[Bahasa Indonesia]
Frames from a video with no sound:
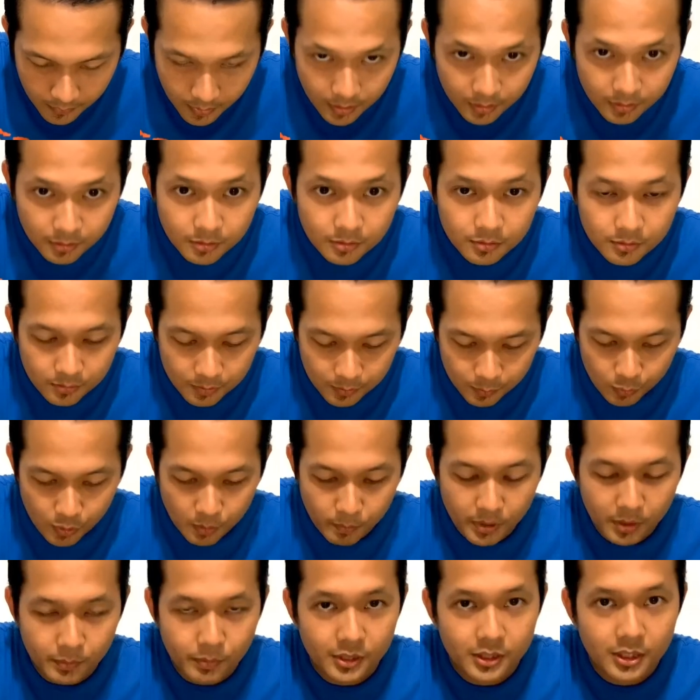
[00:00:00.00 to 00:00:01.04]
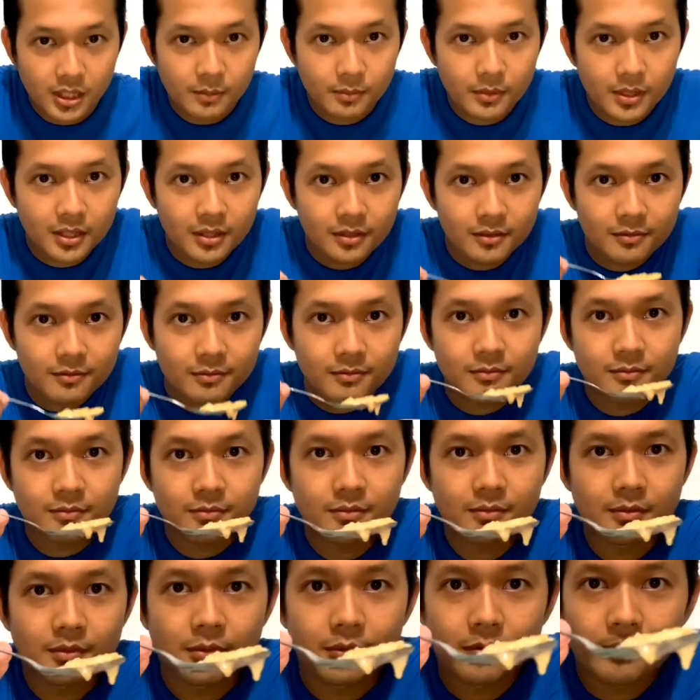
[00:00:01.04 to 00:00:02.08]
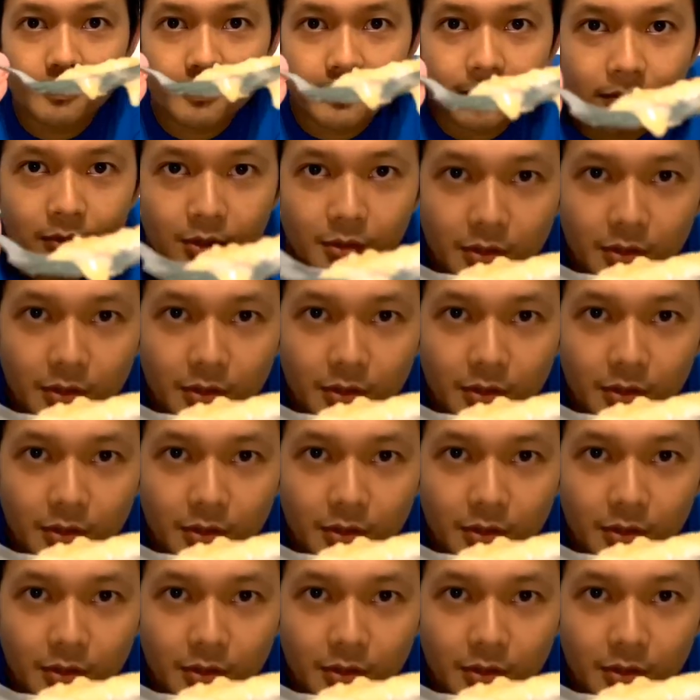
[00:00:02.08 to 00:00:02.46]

Yuk, suapan pertama. Oke, oh